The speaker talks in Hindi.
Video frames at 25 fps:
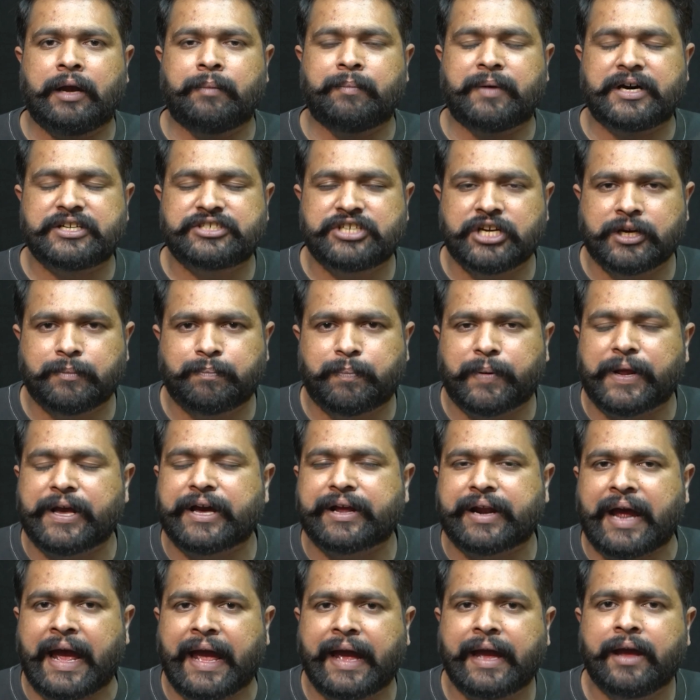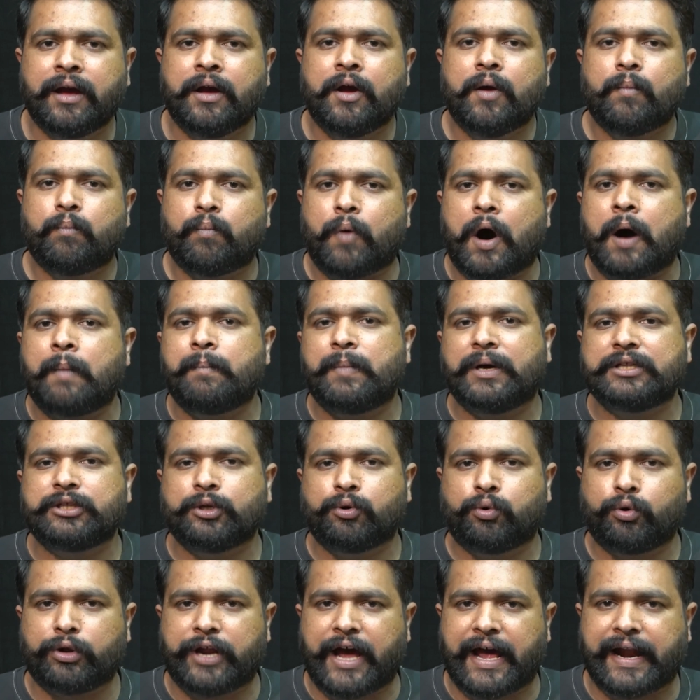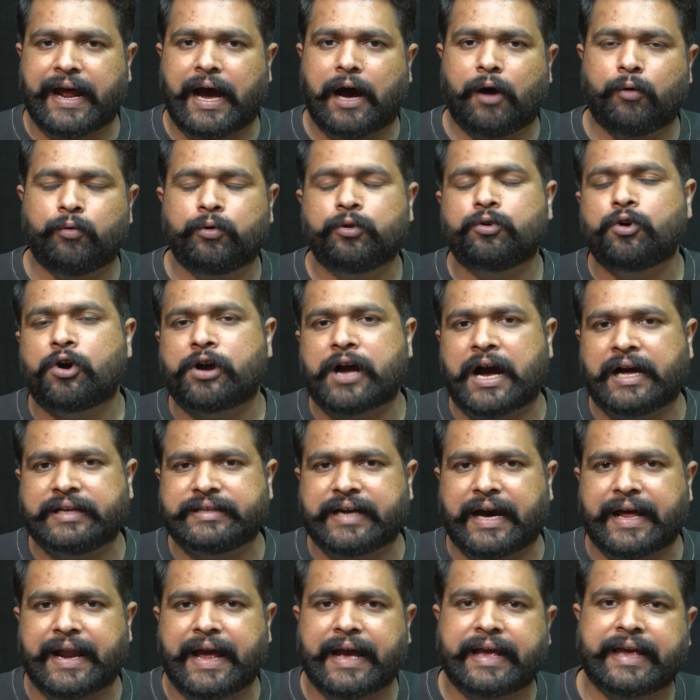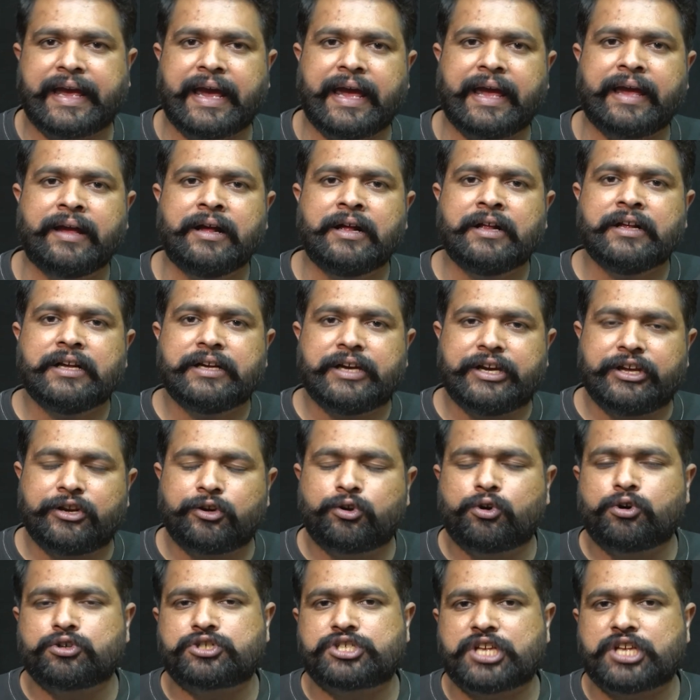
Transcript: इमर्जिंग प्लेयर हैं मोहम्मद हुरैरा उनको कहा जा रहा है कि इनको